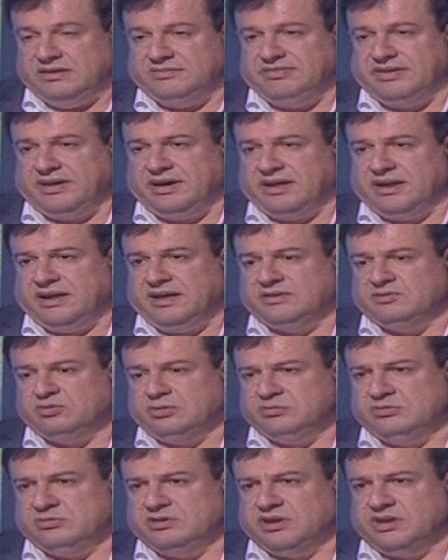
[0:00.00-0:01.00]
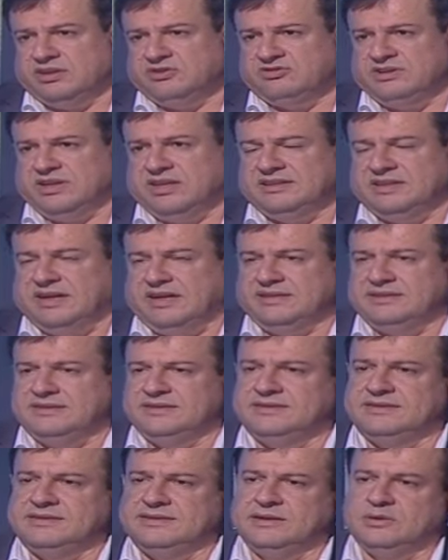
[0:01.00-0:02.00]
فقرات ومندرجات
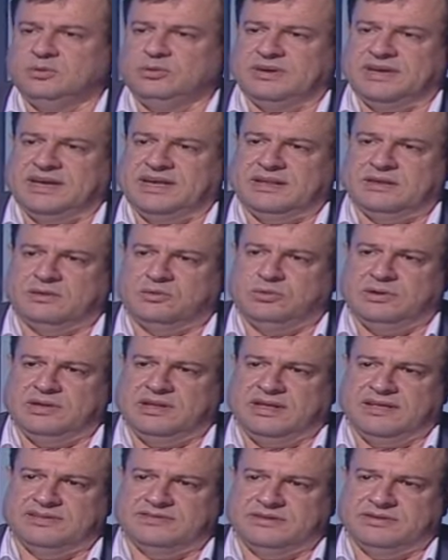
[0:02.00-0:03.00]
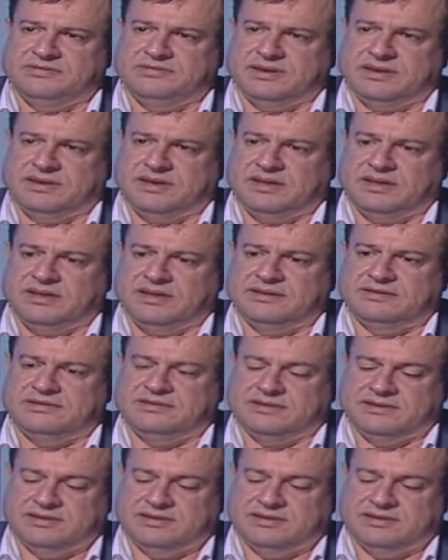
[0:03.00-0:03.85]
عديدة وكانت كل هذه الفقرات